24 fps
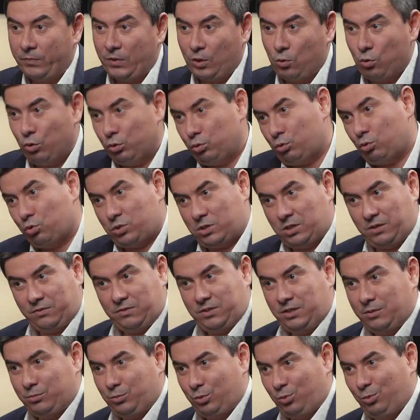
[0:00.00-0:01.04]
Конкурс
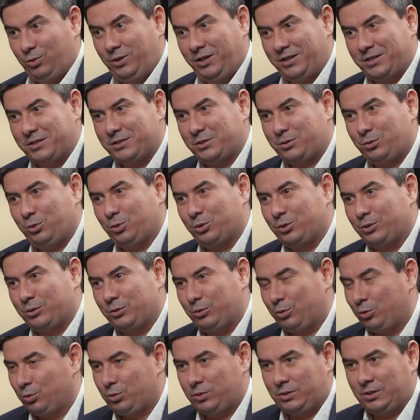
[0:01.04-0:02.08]
совсем другая история,
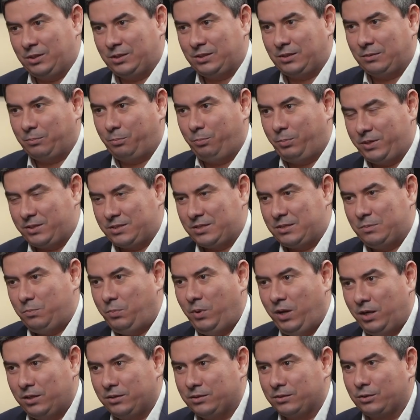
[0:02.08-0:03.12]
то есть она
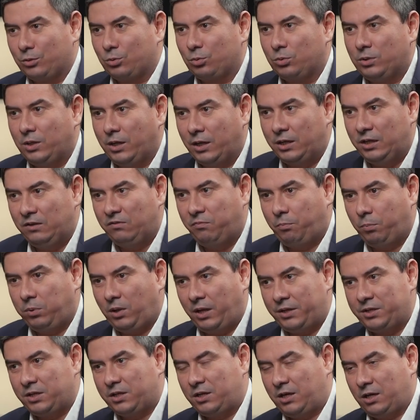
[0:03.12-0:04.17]
принципиально другая и в
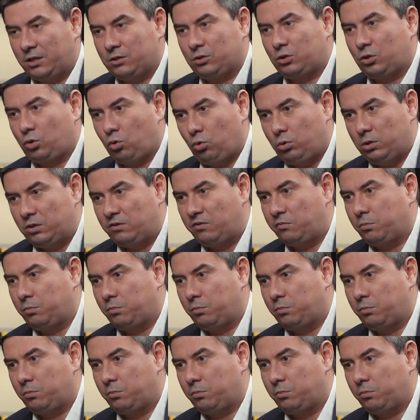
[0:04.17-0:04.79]
плане контроля,